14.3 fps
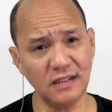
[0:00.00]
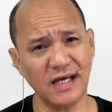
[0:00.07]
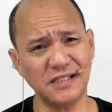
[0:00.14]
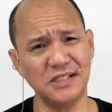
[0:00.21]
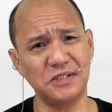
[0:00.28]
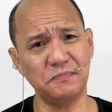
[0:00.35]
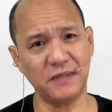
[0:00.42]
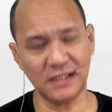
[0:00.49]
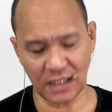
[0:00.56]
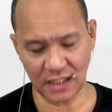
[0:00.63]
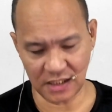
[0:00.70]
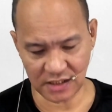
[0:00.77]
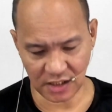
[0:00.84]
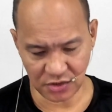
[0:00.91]
tax
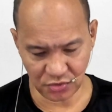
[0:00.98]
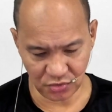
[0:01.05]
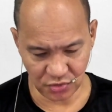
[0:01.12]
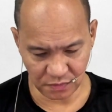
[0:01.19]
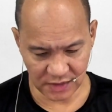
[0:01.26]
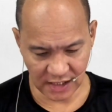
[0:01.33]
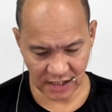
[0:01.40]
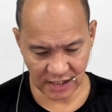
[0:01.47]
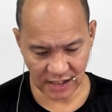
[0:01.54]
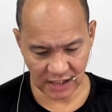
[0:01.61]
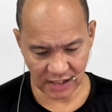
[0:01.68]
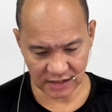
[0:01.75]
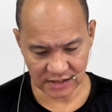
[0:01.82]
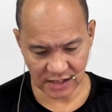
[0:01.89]
specialista YouTube channel
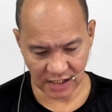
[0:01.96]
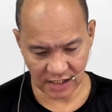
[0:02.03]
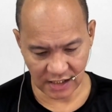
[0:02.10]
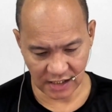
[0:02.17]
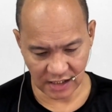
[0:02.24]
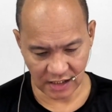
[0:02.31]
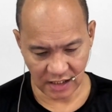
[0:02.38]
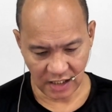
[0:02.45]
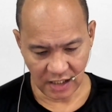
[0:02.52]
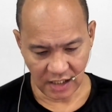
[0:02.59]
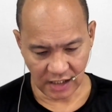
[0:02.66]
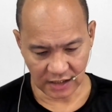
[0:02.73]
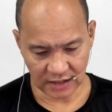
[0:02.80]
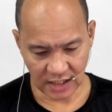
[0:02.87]
at saka ng
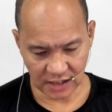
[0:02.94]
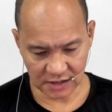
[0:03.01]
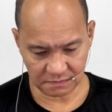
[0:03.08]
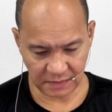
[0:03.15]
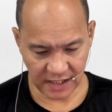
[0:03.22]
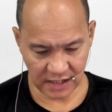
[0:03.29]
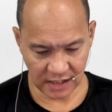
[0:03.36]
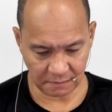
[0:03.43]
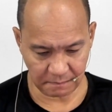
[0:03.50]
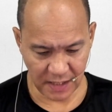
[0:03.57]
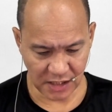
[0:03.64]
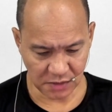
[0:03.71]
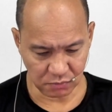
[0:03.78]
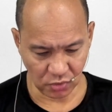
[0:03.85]
Kataxpayer
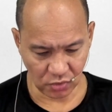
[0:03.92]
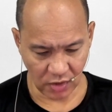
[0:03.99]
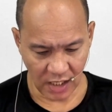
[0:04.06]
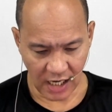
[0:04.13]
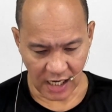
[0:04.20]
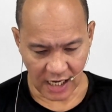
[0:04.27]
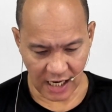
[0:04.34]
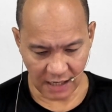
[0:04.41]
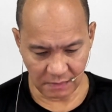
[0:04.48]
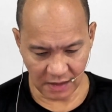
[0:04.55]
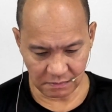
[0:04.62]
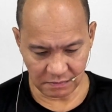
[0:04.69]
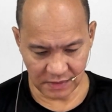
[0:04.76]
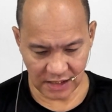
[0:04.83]
Facebook
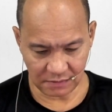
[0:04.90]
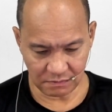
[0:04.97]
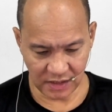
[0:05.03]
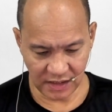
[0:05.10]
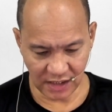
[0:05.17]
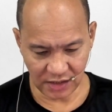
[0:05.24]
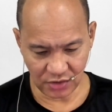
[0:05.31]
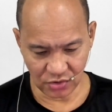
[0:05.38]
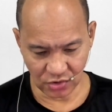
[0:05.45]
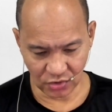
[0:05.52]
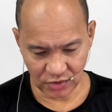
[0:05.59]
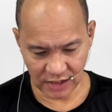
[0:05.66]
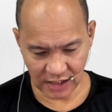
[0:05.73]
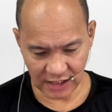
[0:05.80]
habang binibigyan niyo
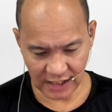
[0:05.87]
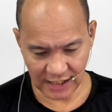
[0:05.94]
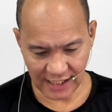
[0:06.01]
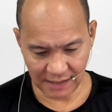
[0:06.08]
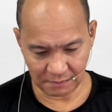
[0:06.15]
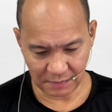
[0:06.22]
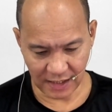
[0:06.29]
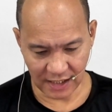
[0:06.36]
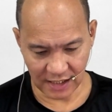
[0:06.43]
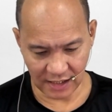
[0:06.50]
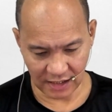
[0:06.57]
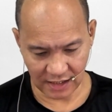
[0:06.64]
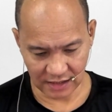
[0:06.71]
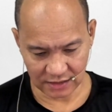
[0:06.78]
ako ng ilang
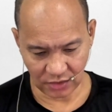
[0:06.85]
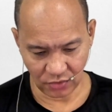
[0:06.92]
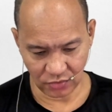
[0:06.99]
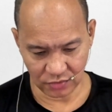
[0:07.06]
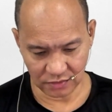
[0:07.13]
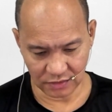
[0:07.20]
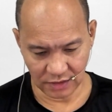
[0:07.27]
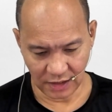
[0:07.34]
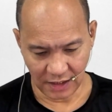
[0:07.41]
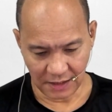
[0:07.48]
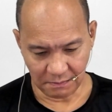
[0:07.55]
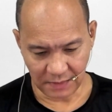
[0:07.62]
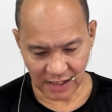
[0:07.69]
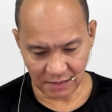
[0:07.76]
pagkakataon
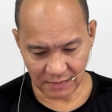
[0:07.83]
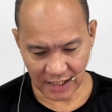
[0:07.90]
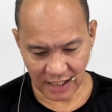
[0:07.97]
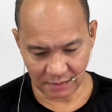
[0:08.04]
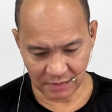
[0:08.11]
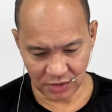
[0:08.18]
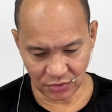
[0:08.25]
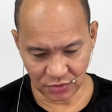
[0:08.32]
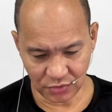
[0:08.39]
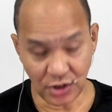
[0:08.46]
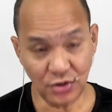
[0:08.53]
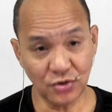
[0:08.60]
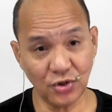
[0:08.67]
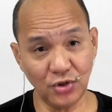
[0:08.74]
para malaman ho
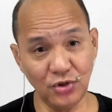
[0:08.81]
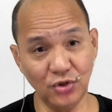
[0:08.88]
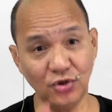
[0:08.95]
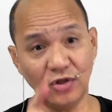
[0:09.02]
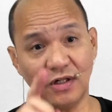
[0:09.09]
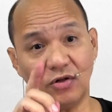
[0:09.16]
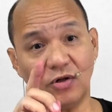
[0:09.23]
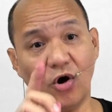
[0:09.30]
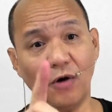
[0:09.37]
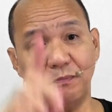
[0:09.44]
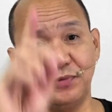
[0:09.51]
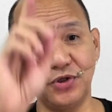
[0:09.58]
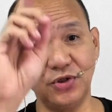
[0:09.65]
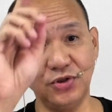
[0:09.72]
ninyo yung
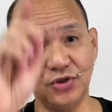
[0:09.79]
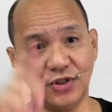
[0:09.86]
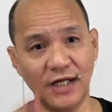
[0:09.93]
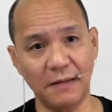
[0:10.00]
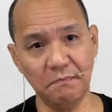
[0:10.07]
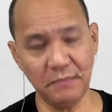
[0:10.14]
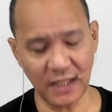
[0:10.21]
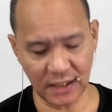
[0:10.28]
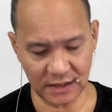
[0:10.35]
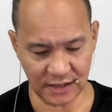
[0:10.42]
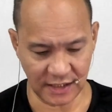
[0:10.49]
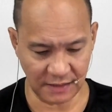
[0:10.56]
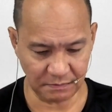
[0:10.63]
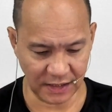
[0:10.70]
option nyo number
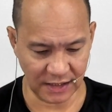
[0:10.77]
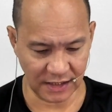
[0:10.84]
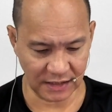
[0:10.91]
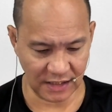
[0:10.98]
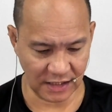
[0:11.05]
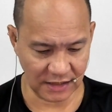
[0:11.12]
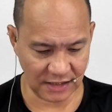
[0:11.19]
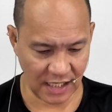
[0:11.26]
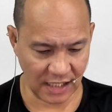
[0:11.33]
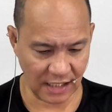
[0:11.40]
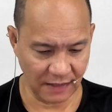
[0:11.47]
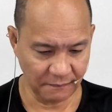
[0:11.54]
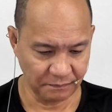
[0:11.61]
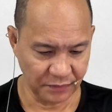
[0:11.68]
3 pagdating
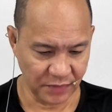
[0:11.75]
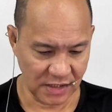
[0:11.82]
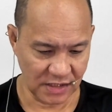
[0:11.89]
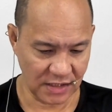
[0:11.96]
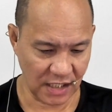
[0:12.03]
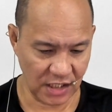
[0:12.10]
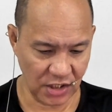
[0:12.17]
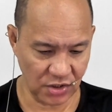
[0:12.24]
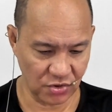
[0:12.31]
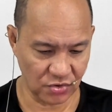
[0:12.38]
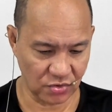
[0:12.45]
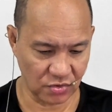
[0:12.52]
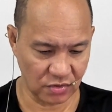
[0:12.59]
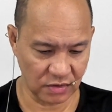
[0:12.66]
sa sa
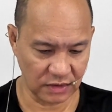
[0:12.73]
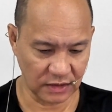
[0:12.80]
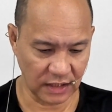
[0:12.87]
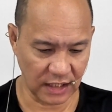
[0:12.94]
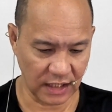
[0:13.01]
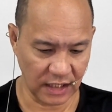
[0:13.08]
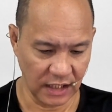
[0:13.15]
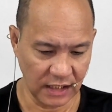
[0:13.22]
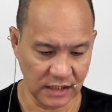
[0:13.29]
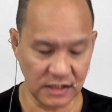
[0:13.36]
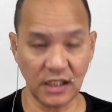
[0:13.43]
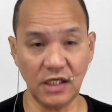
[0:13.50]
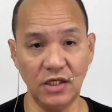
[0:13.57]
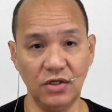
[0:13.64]
inyong uh,
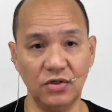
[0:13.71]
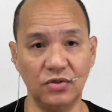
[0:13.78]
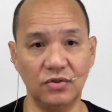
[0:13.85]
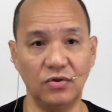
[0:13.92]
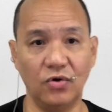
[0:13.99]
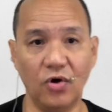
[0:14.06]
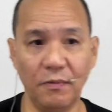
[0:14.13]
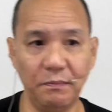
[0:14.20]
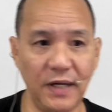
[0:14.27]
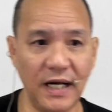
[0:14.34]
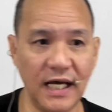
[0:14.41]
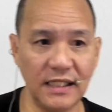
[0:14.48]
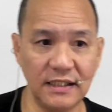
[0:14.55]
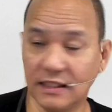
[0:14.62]
sa inyong
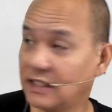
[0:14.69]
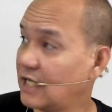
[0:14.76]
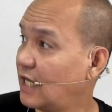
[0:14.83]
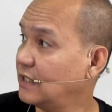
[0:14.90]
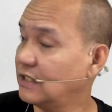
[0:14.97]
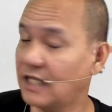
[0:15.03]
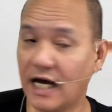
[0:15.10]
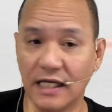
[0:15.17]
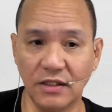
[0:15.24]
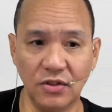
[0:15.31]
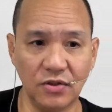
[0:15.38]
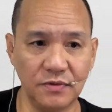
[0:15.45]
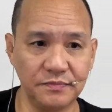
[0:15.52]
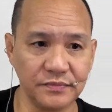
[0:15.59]
Oplan
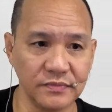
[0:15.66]
kandado.